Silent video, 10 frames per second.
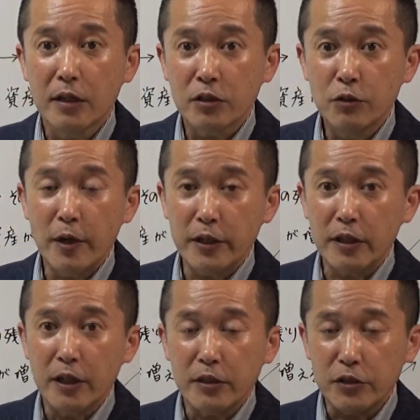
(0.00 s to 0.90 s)
つま
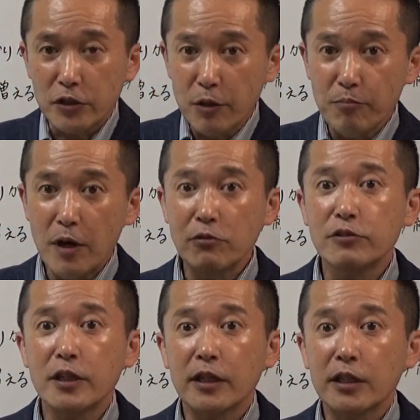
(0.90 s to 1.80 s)
り2,000万
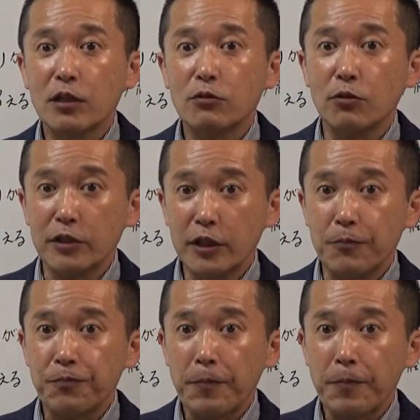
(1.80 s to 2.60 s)
売り上げてるのに